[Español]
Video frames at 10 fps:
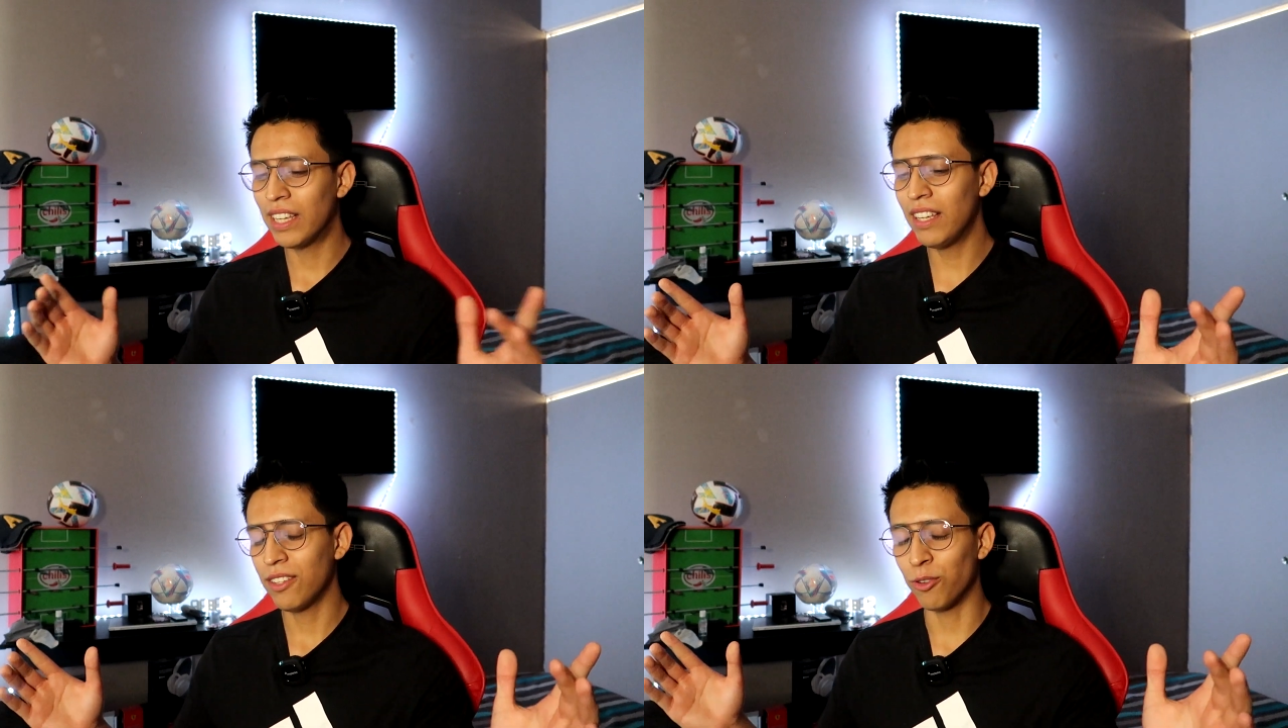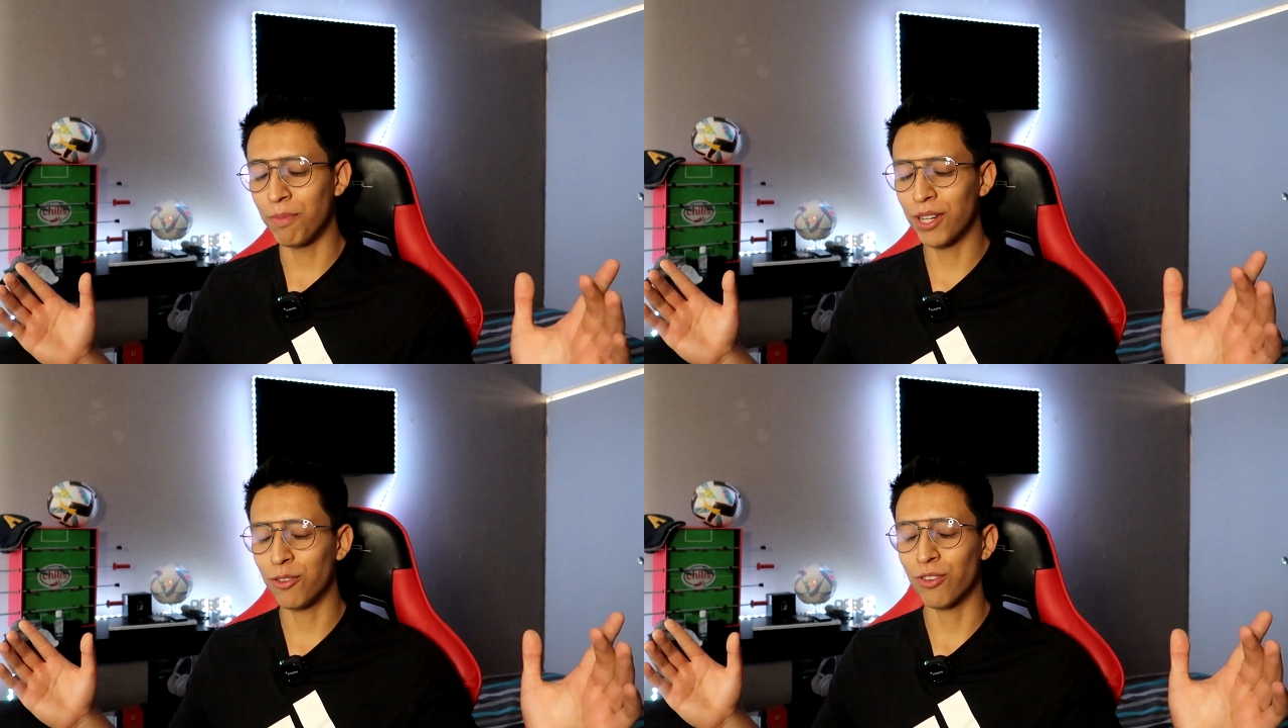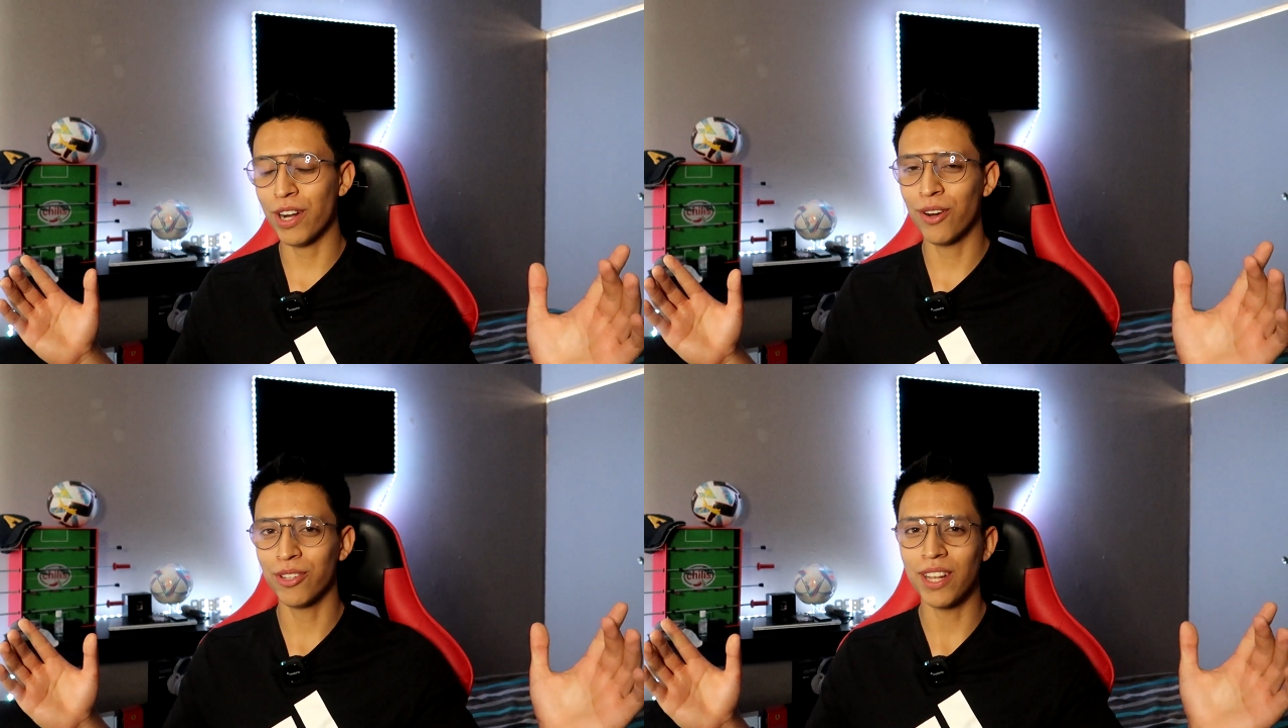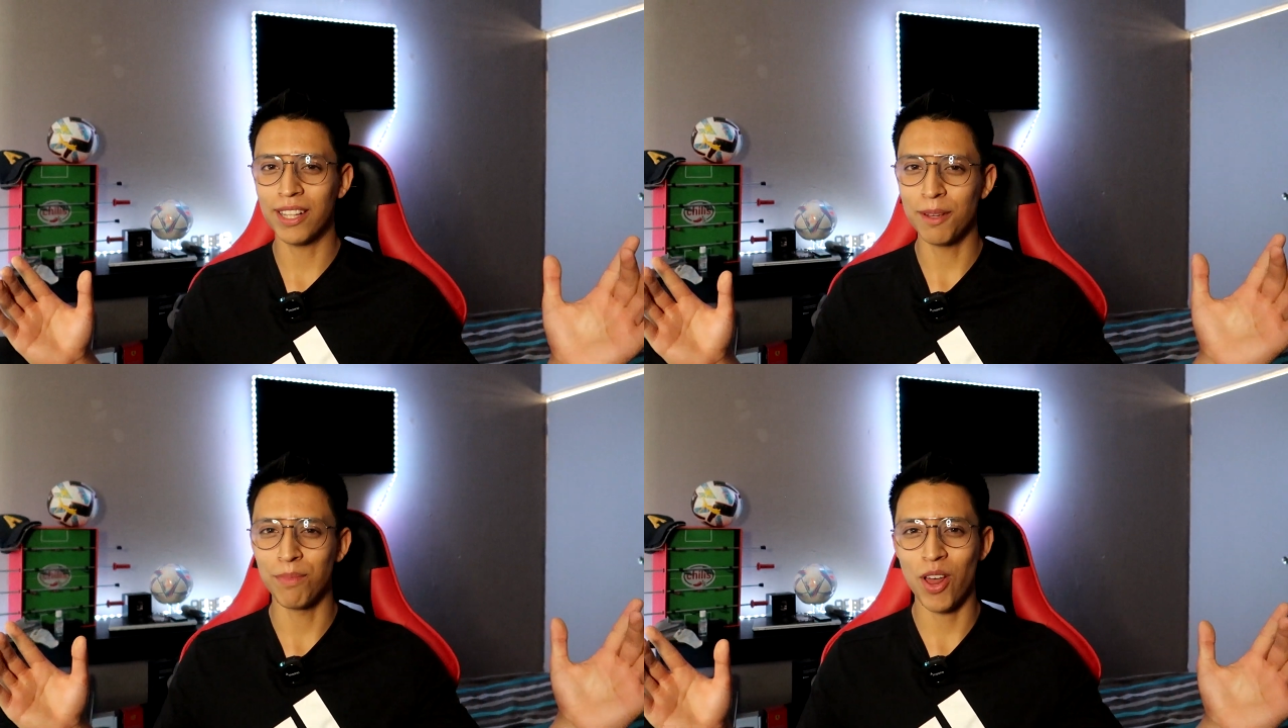y supere su récord de
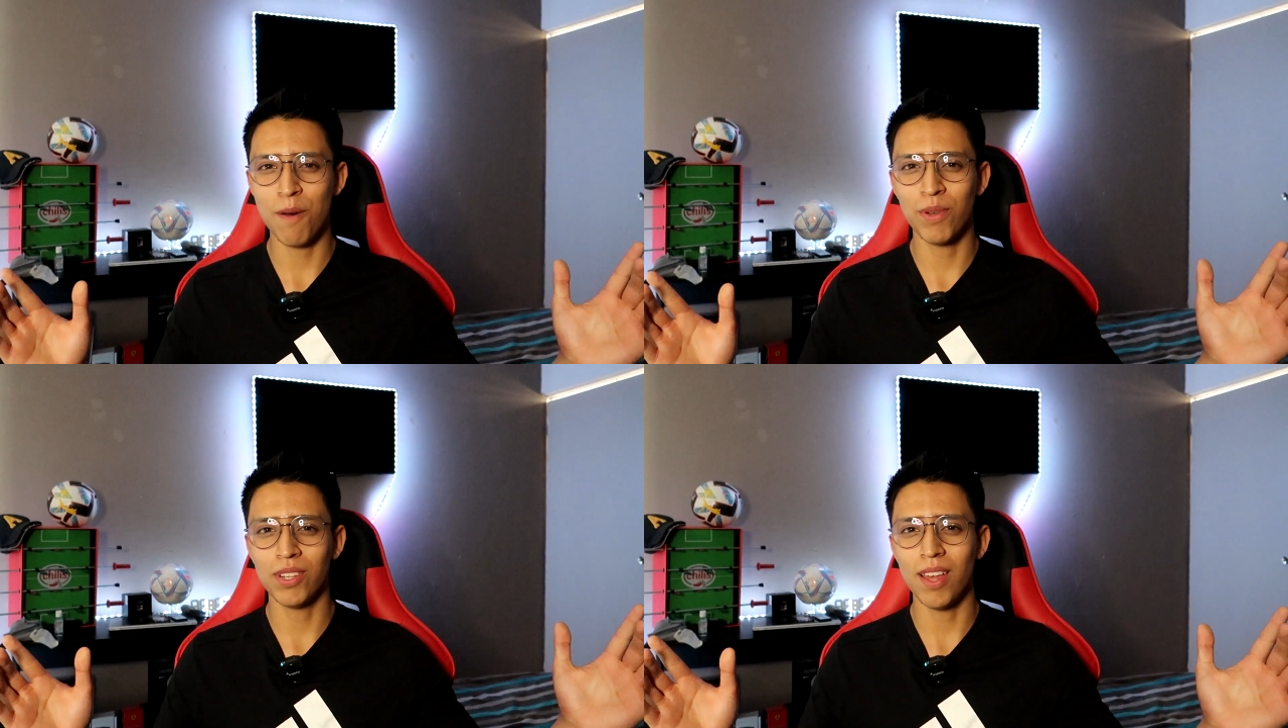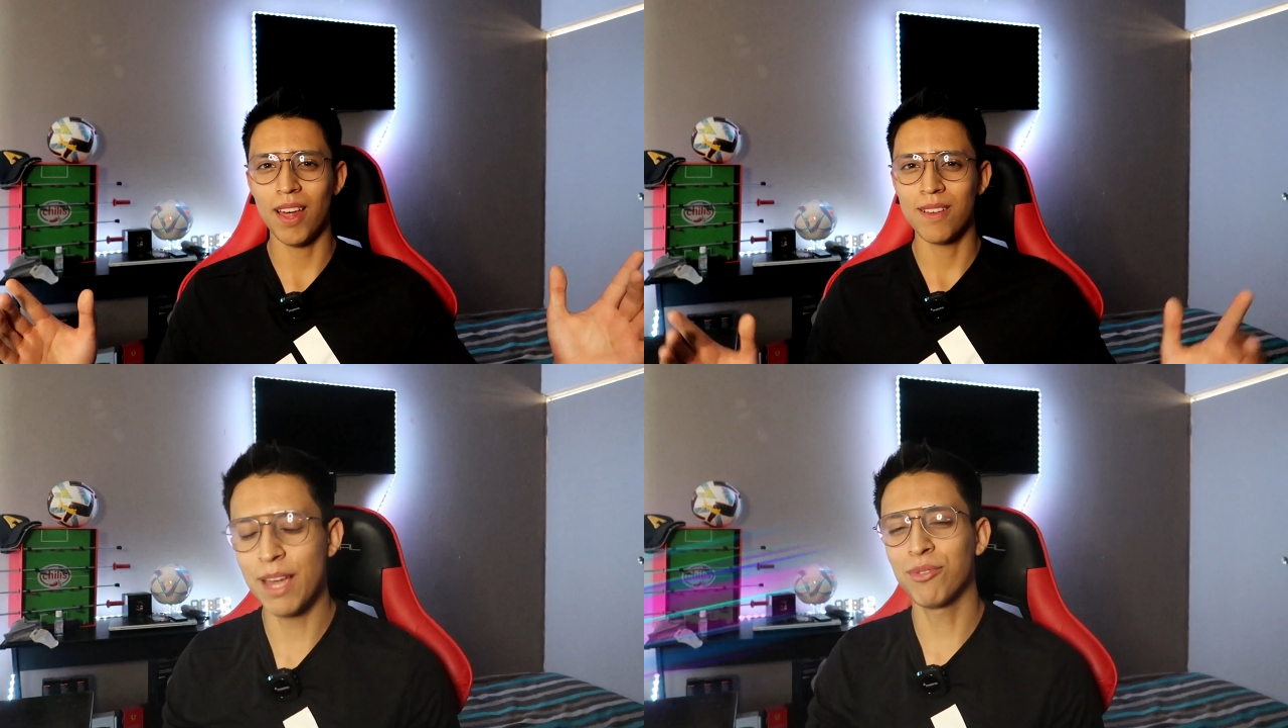la temporada pasada. Y